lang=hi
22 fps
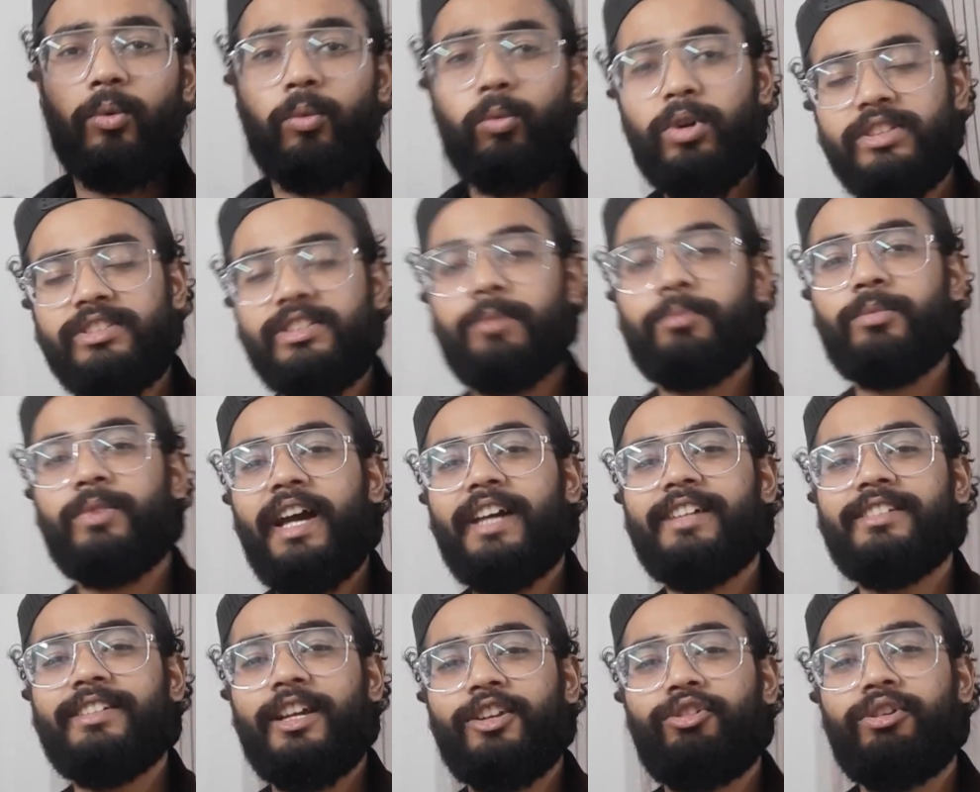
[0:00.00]
इज अप
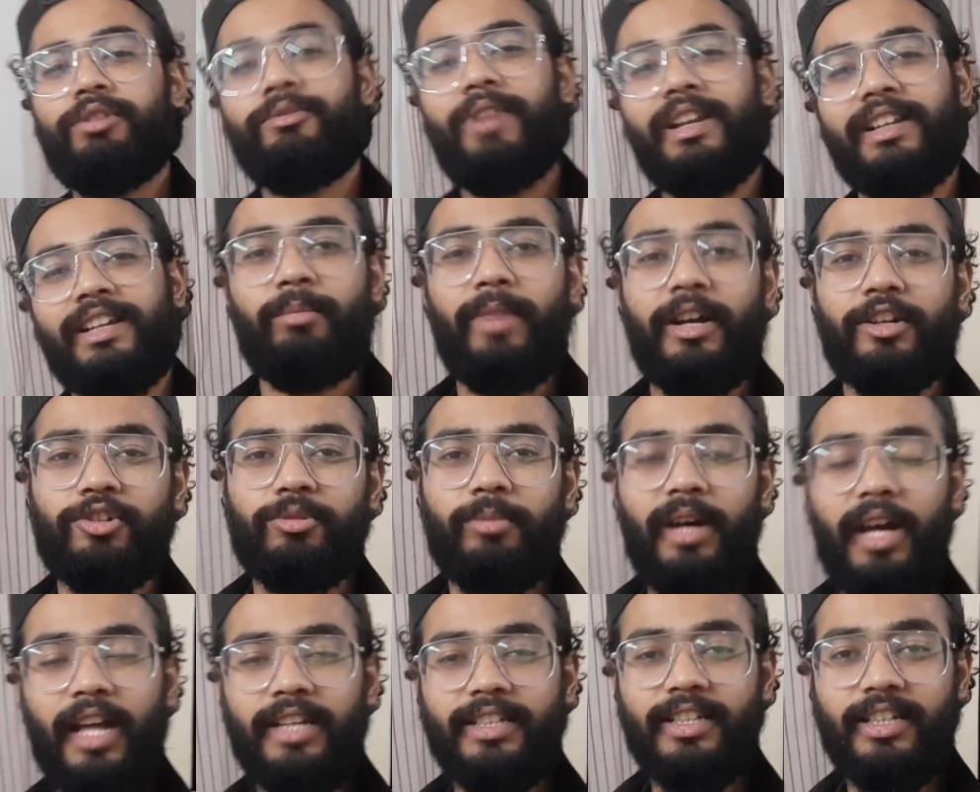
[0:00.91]
गाइस हेलो एंड वेलकम बैक टू
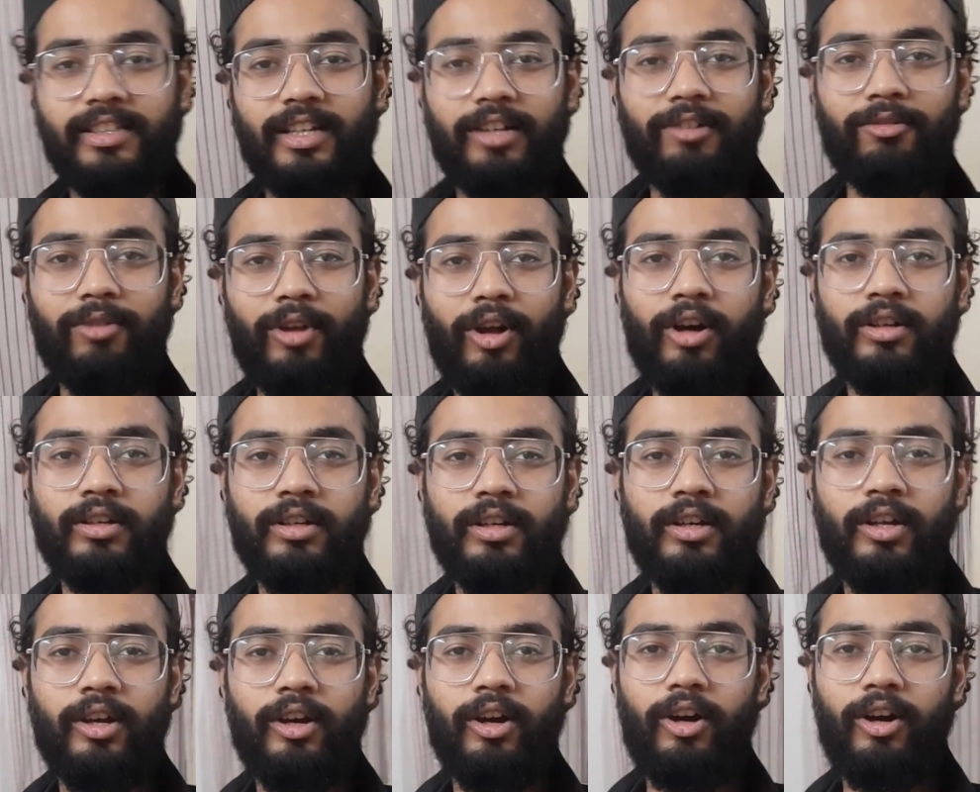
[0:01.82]
माय अनदर
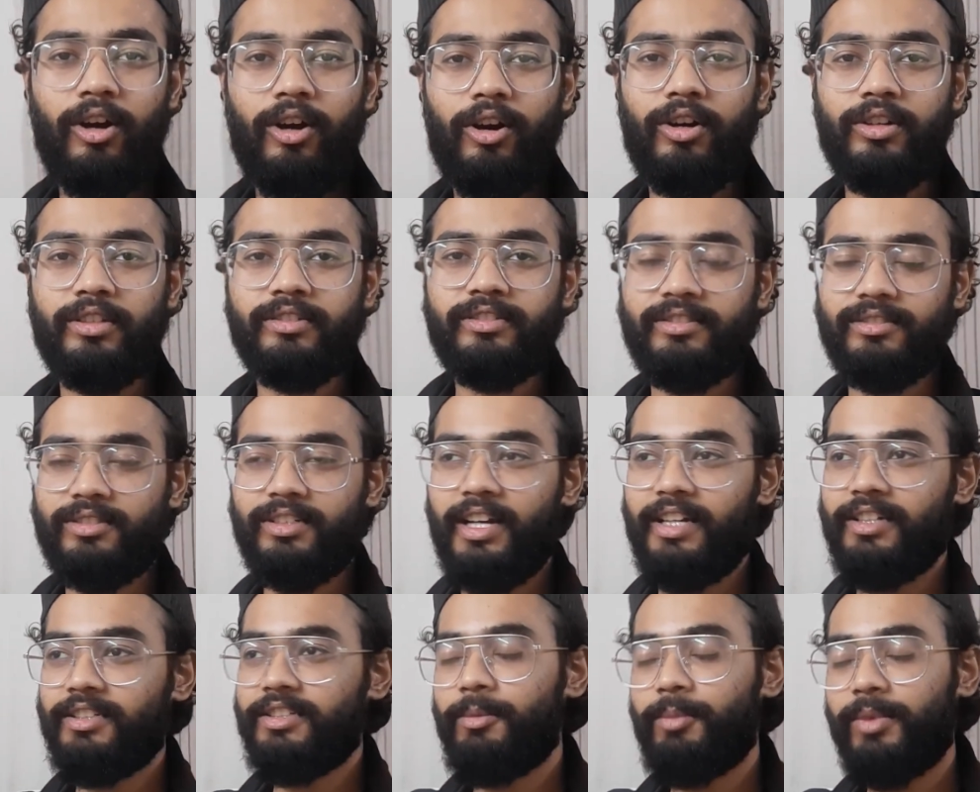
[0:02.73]
व्लॉग और
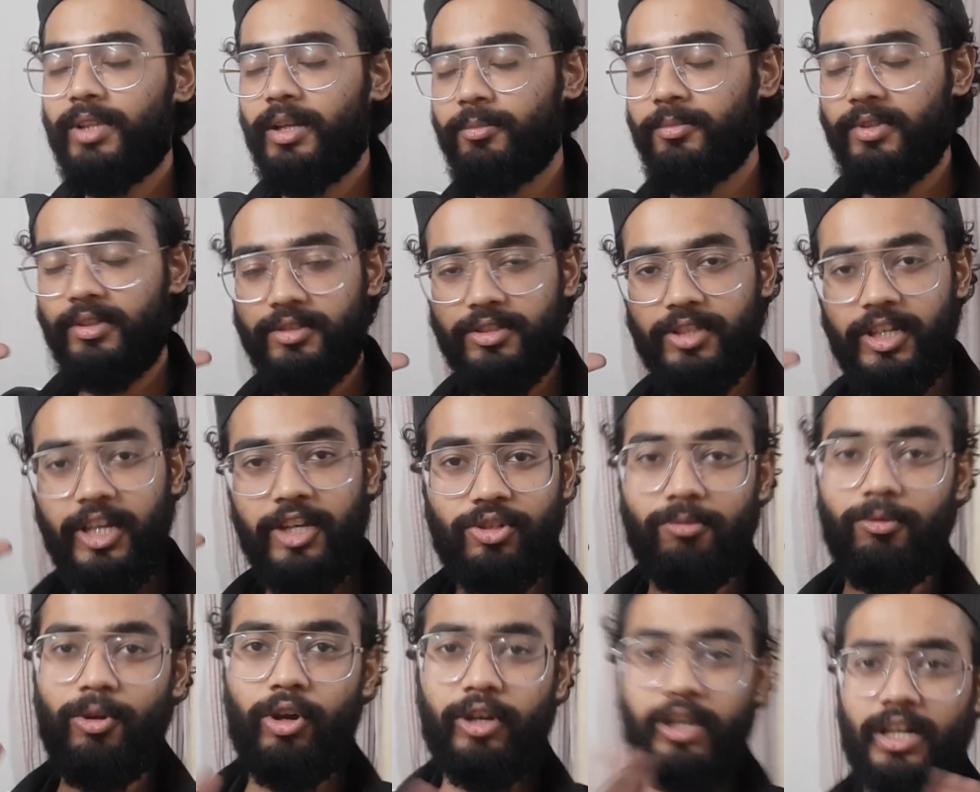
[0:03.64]
गाइज ये मतलब ये
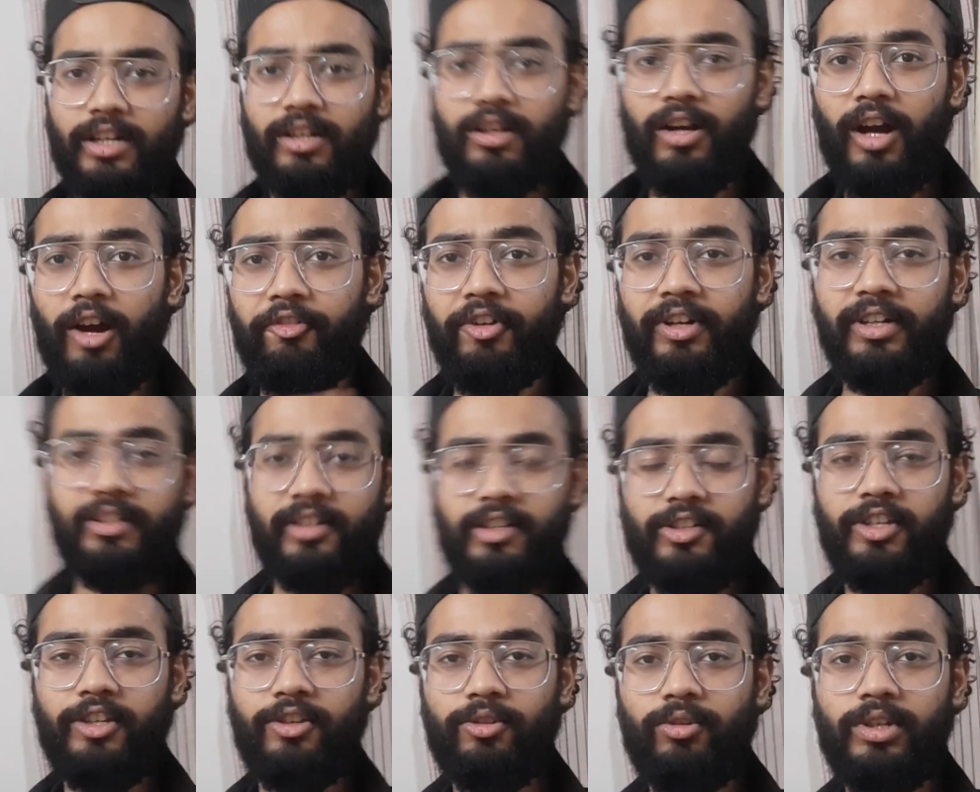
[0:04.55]
जो ब्लॉग है ना काफ़ी
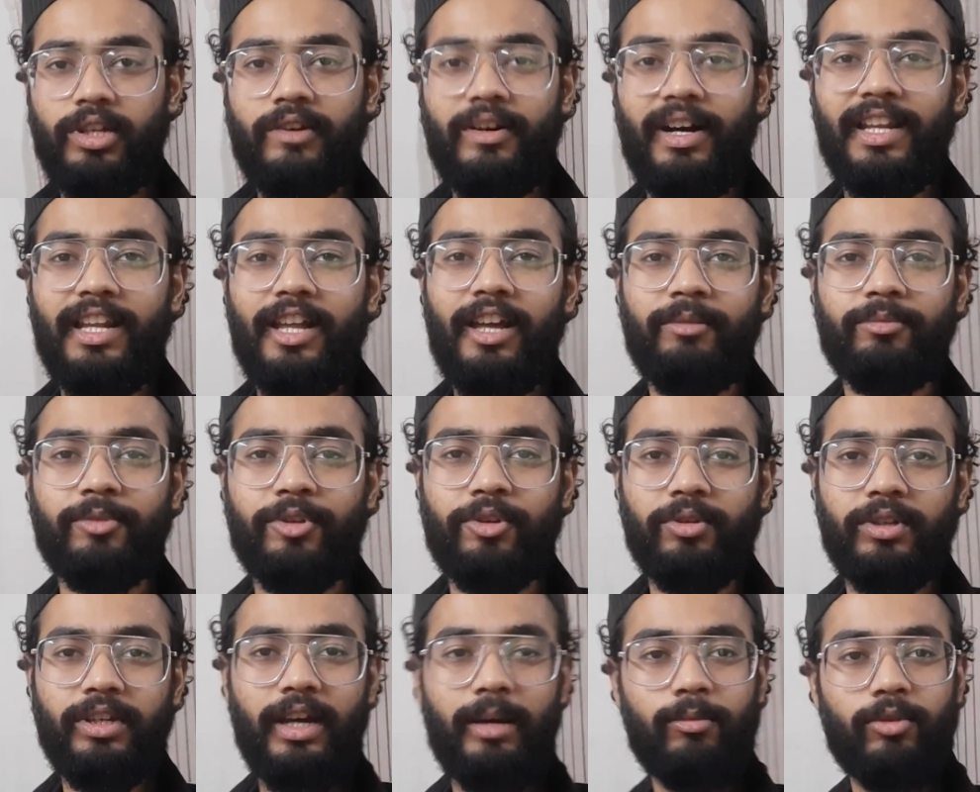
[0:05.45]
इंटरेस्टिंग होने वाला है
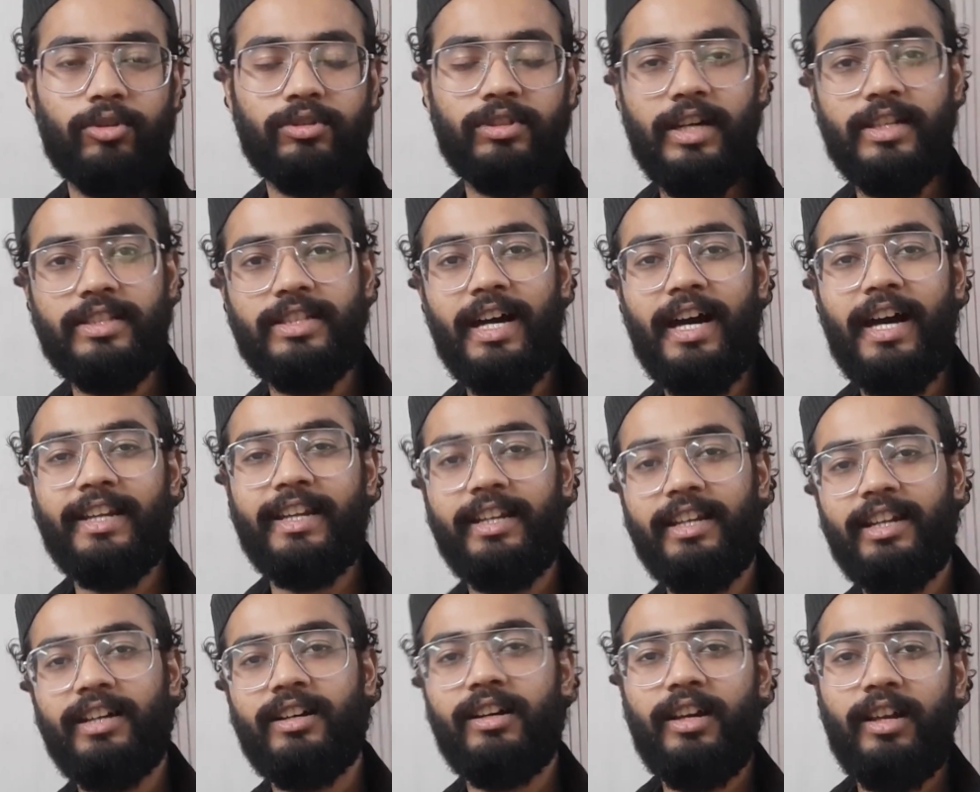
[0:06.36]
क्योंकि हम लोग जहाँ जा रहे
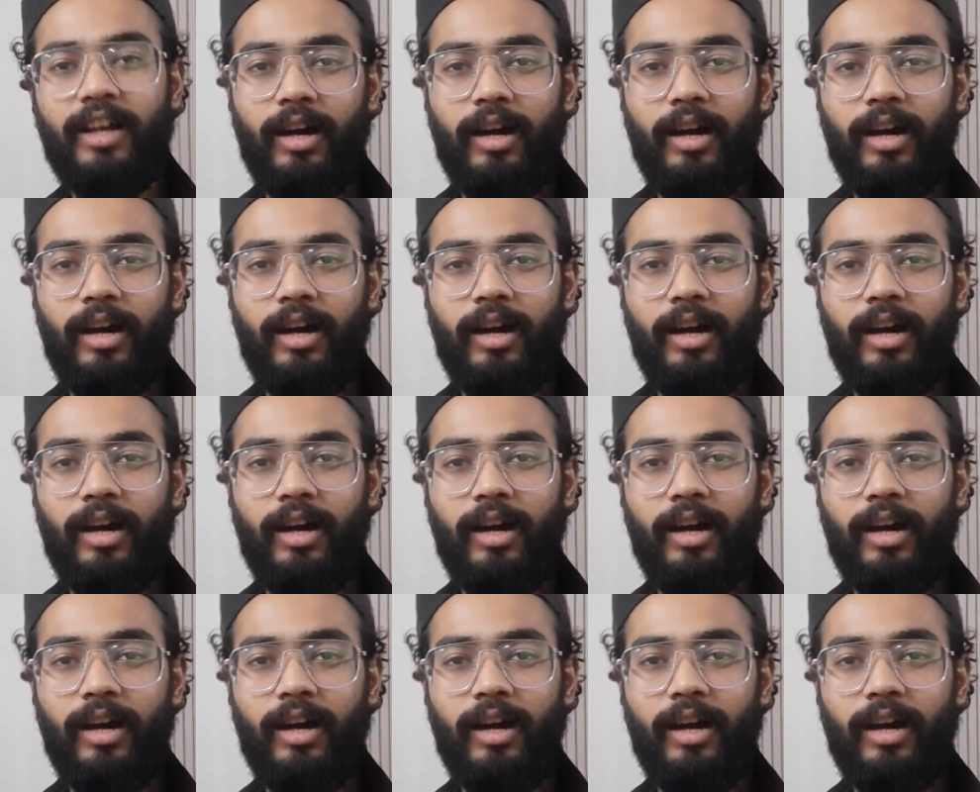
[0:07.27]
हैं ना